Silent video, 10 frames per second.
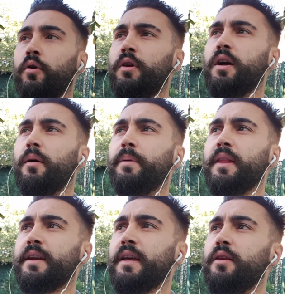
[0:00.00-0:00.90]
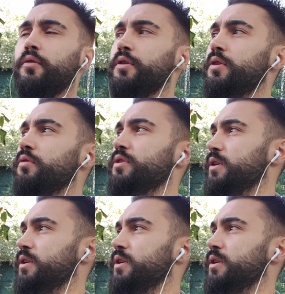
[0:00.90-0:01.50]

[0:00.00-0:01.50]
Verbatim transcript: Öyle kapılar geliyor gidiyor